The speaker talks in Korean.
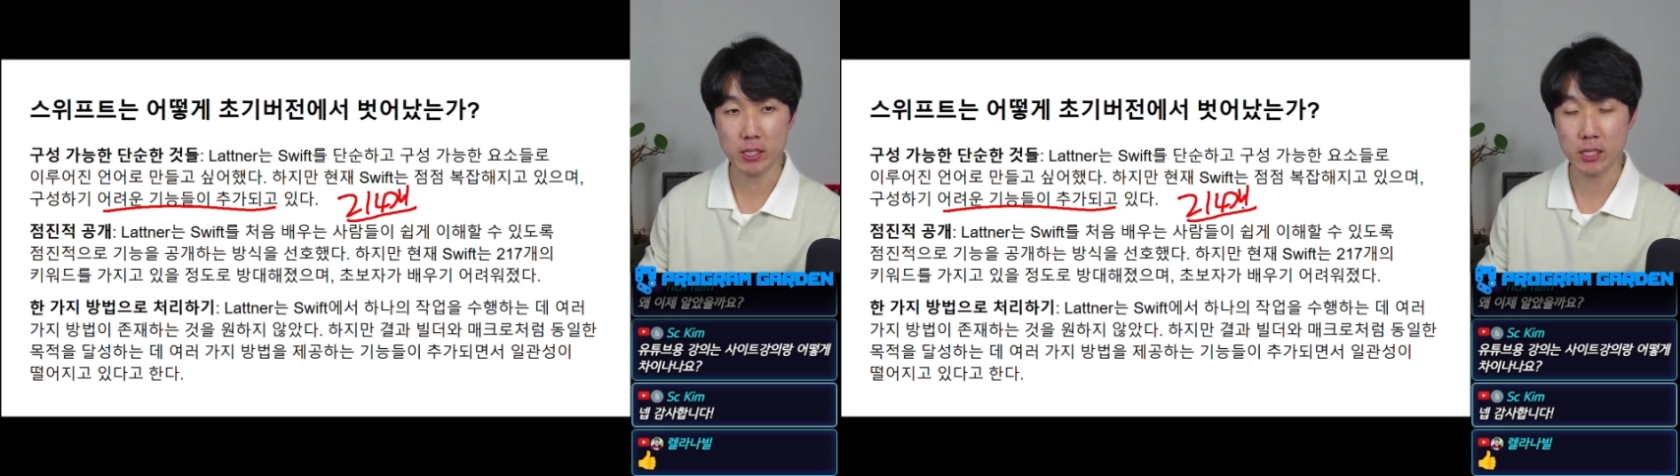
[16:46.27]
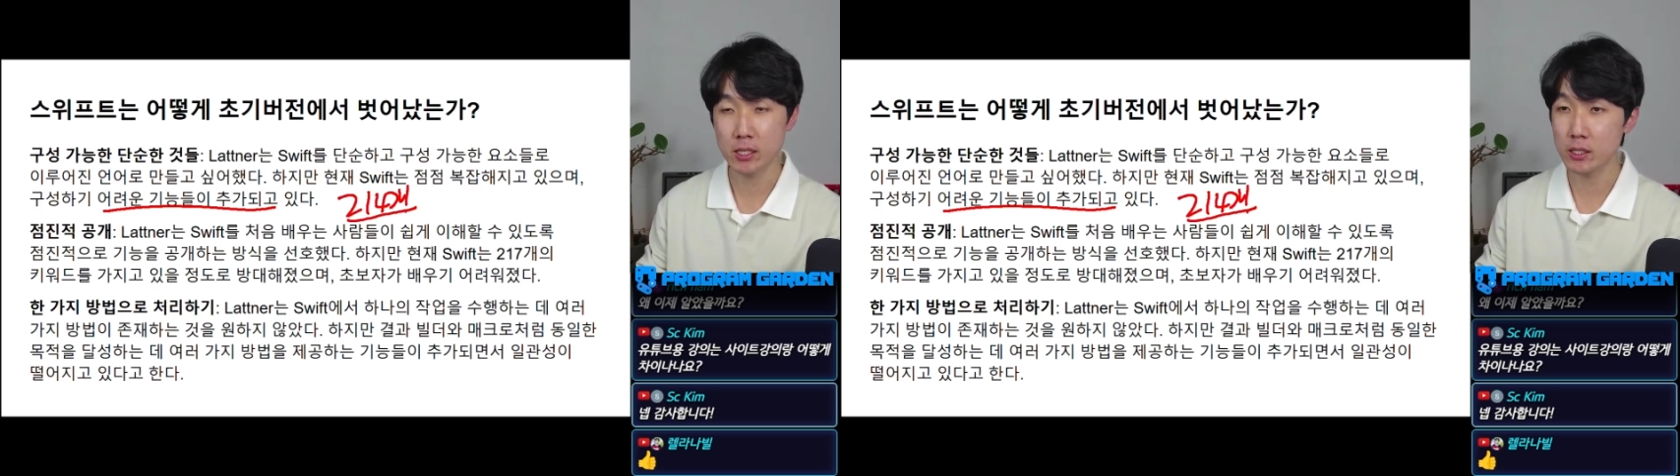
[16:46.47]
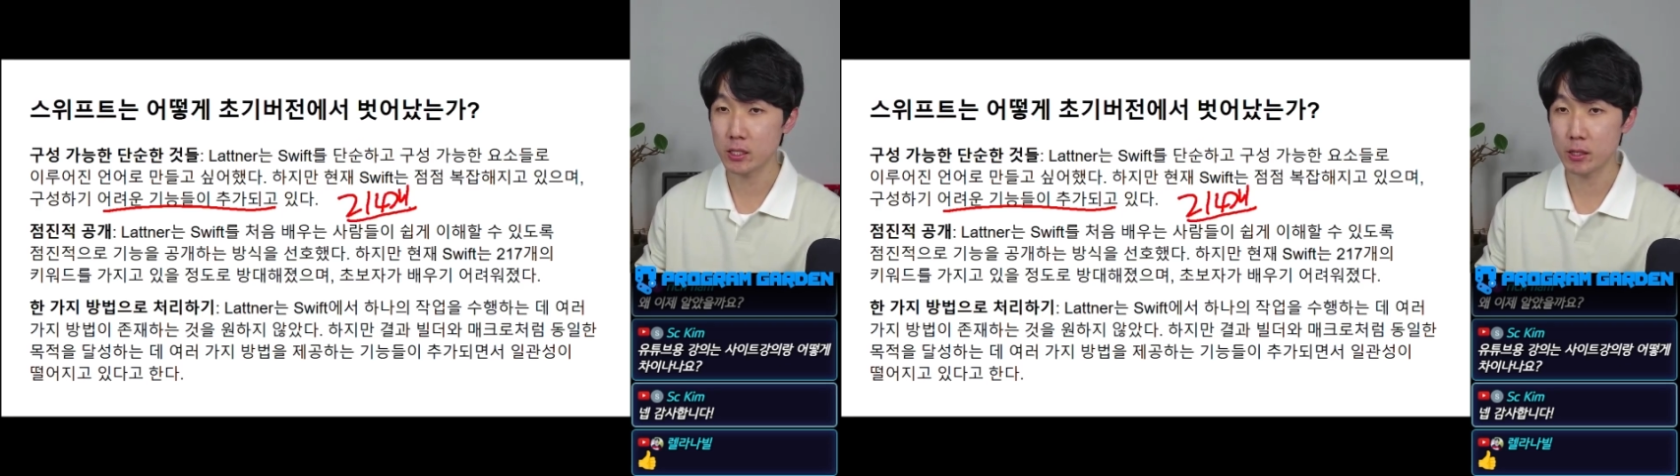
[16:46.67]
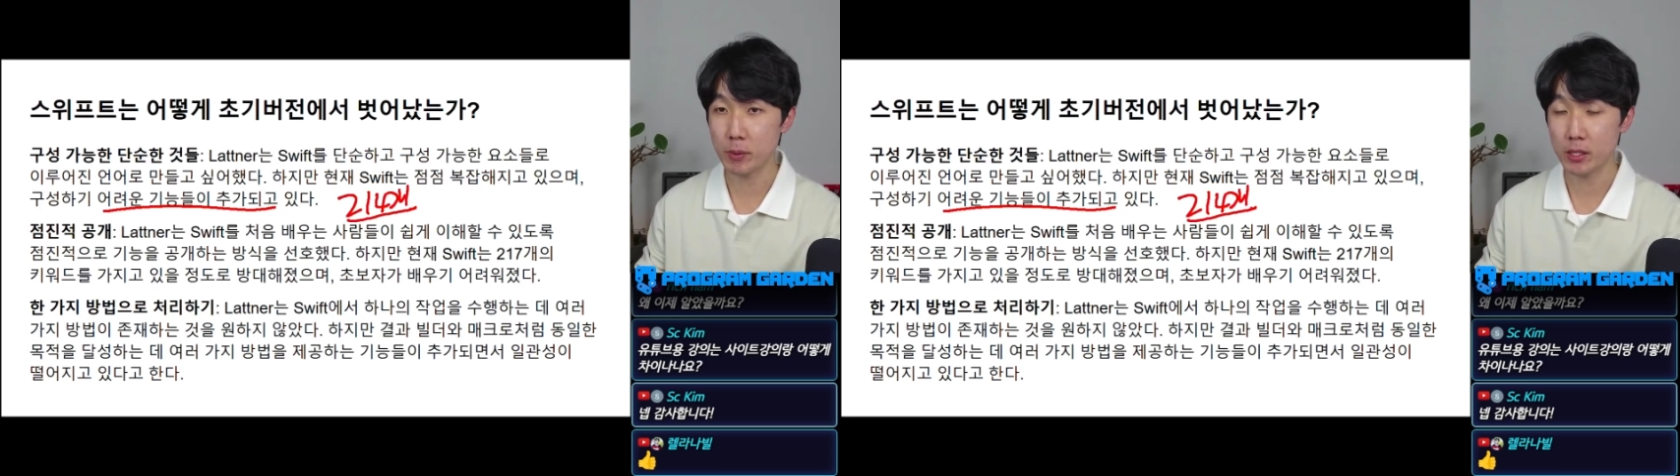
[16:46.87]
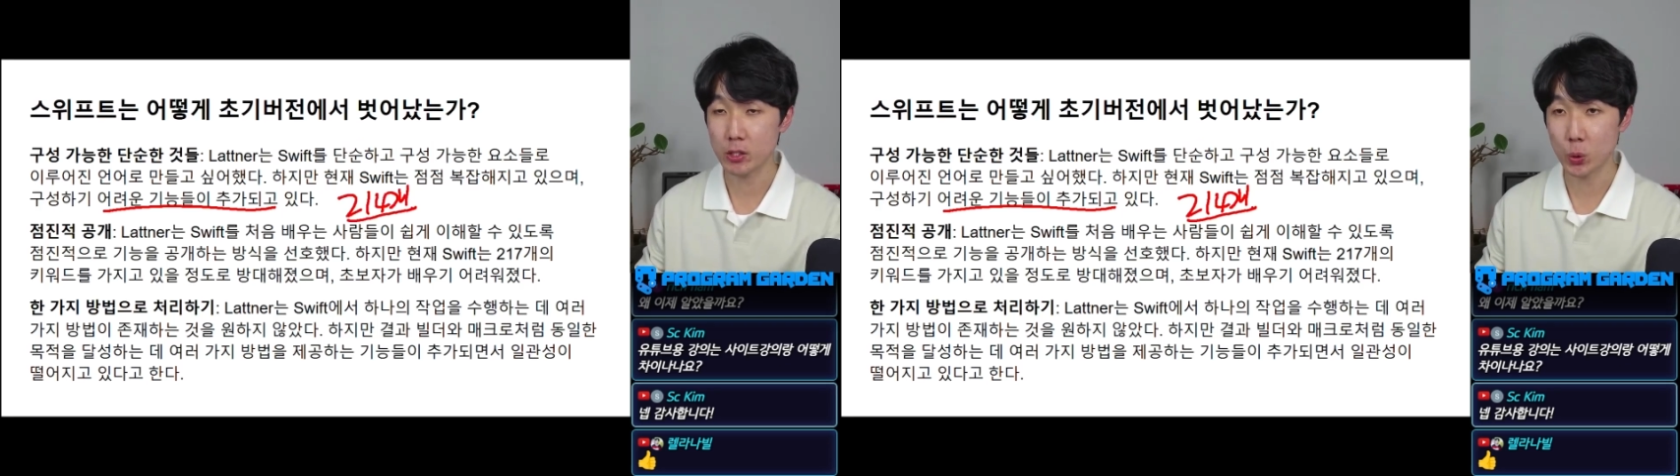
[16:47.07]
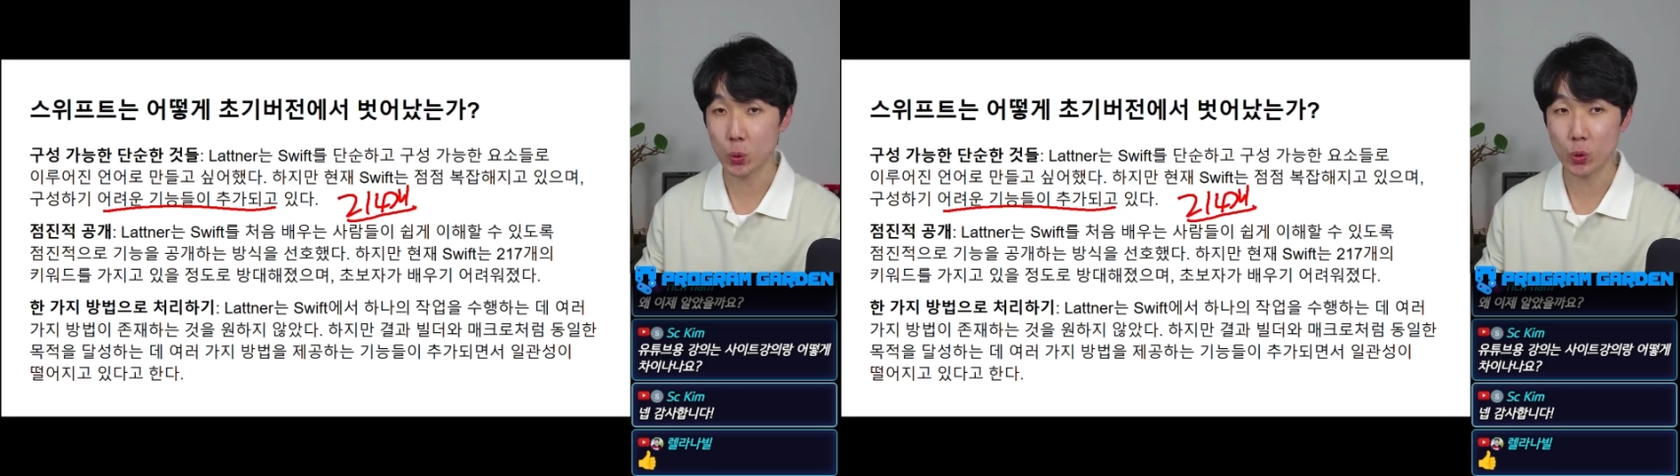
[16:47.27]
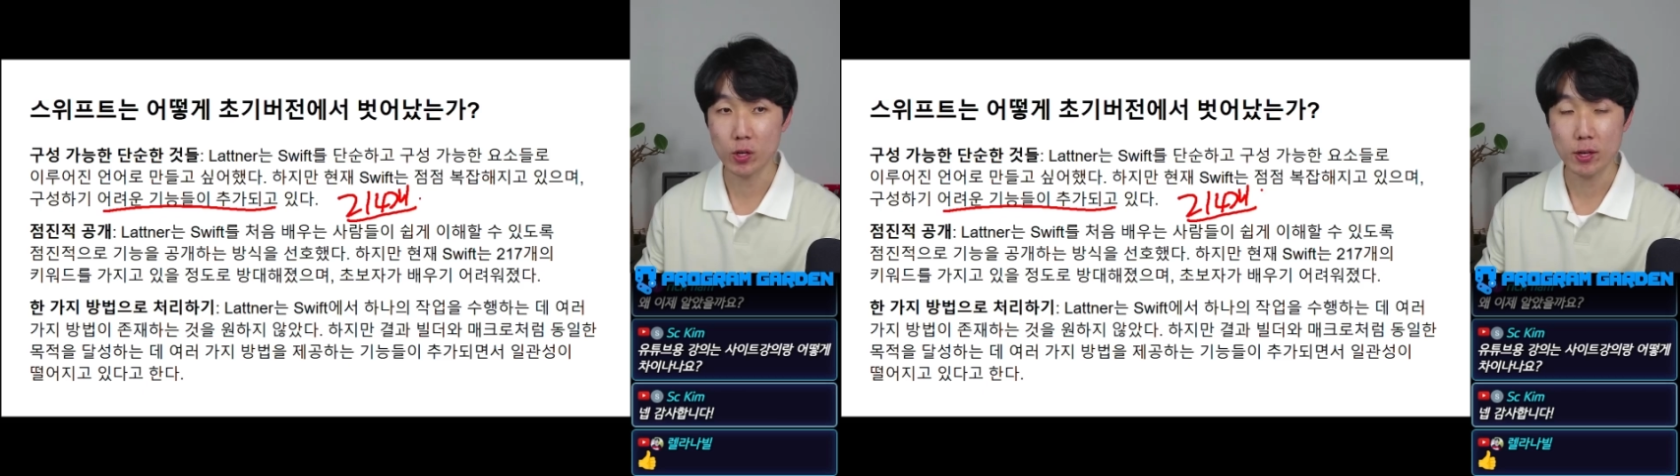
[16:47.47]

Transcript: 기능들이 막 들어오고,